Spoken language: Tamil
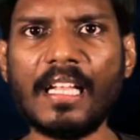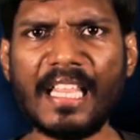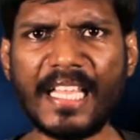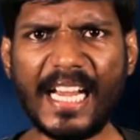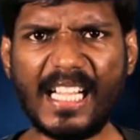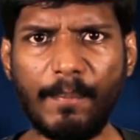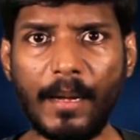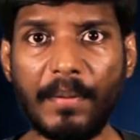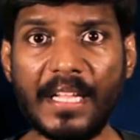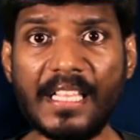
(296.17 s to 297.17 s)
இதை கேட்ட
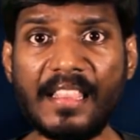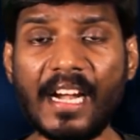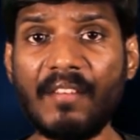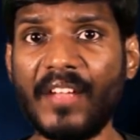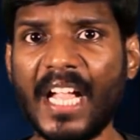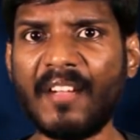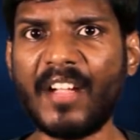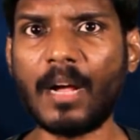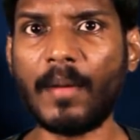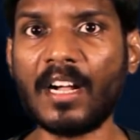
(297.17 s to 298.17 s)
பின்பு இந்திரன் வேக
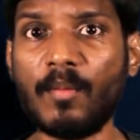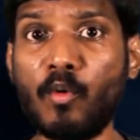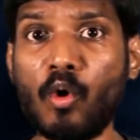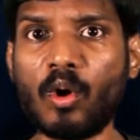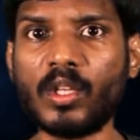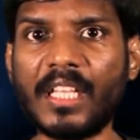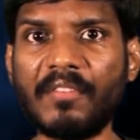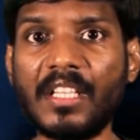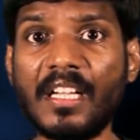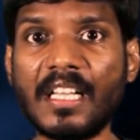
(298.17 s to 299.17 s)
வேகமாக பூலோகத்தை
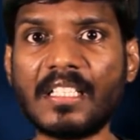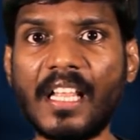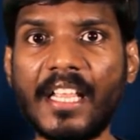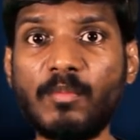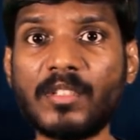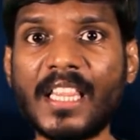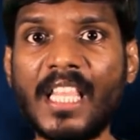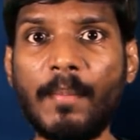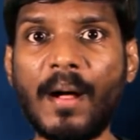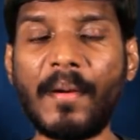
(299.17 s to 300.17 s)
வந்து கிருஷ்ணரையும்
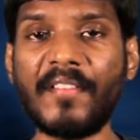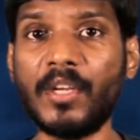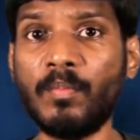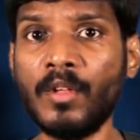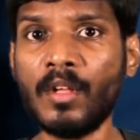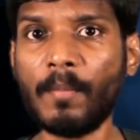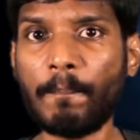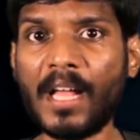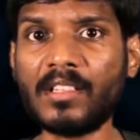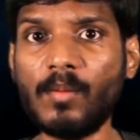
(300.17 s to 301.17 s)
சத்தியபாமாவையும்
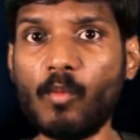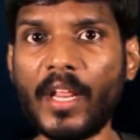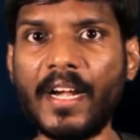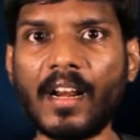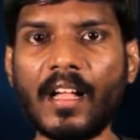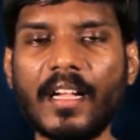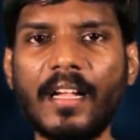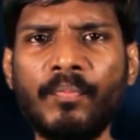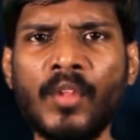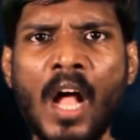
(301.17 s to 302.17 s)
பார்த்து முறையிடுறாங்க
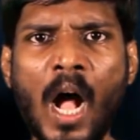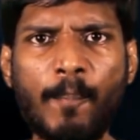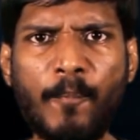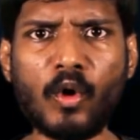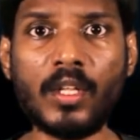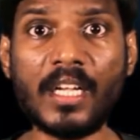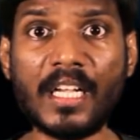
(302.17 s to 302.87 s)
அப்போது